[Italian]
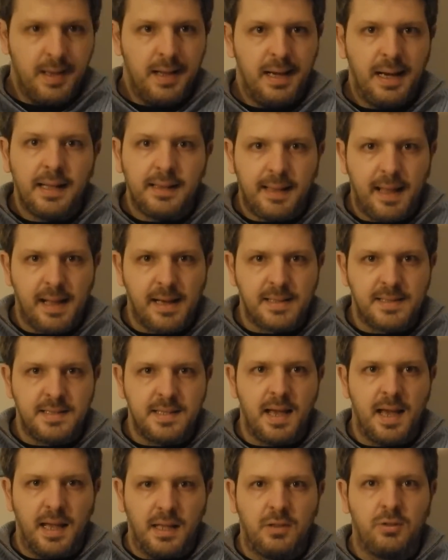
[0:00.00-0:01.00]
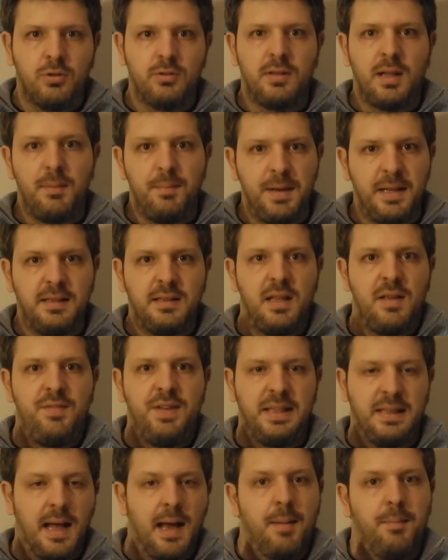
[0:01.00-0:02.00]
La terza è totalmente
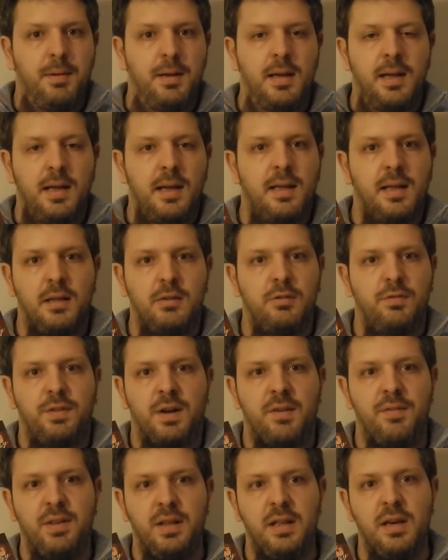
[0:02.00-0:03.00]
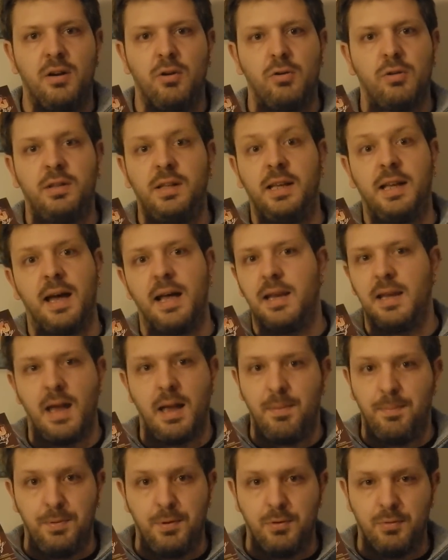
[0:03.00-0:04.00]
evitabile e credo farà venire l'orticaria
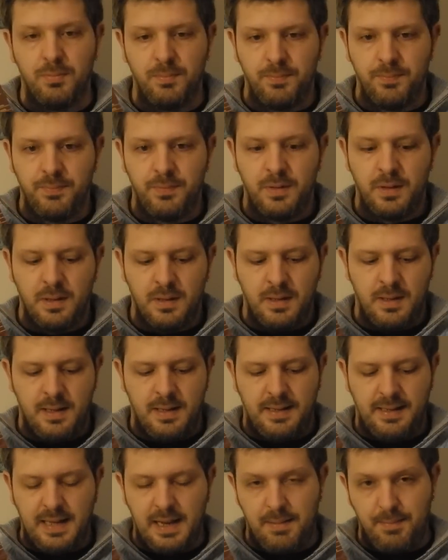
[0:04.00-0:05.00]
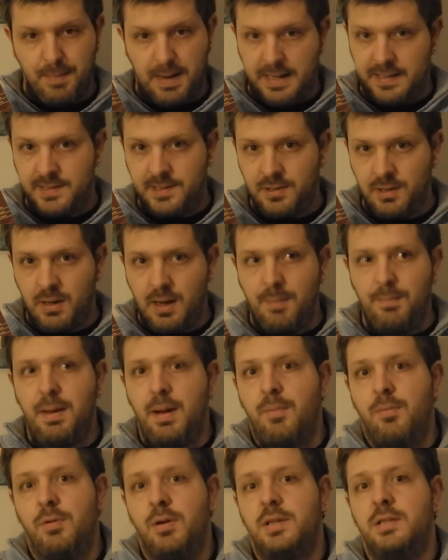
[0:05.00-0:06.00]
ai più. Nel mezzo
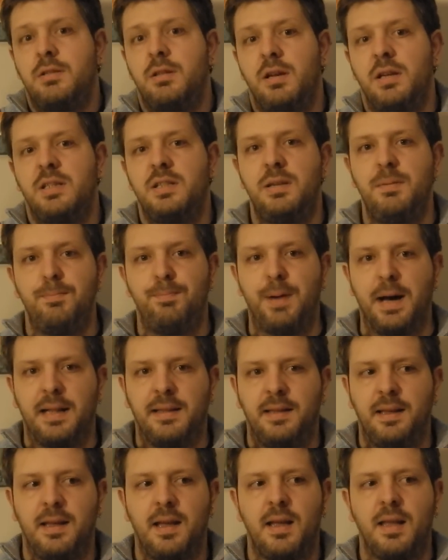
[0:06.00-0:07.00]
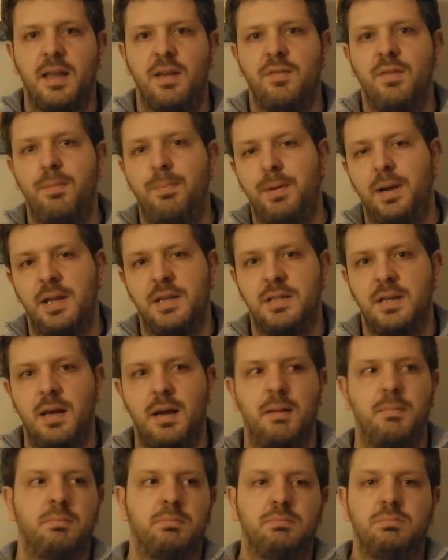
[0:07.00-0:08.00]
abbiamo una storia simpatica che va
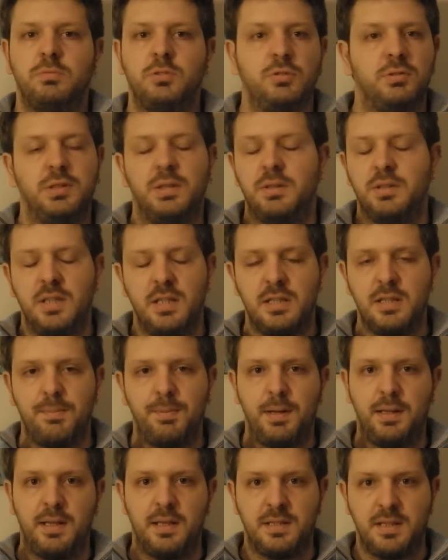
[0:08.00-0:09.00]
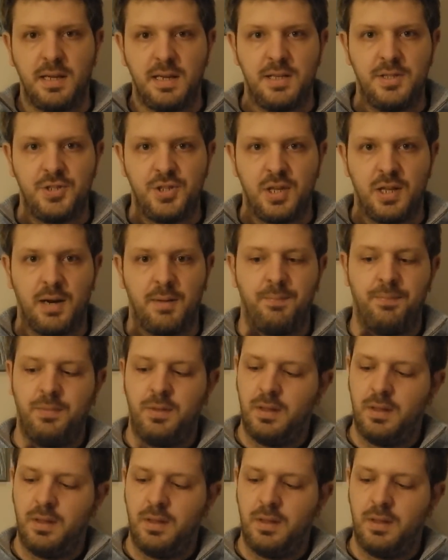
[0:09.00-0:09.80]
presa così, senza pretese, leggera.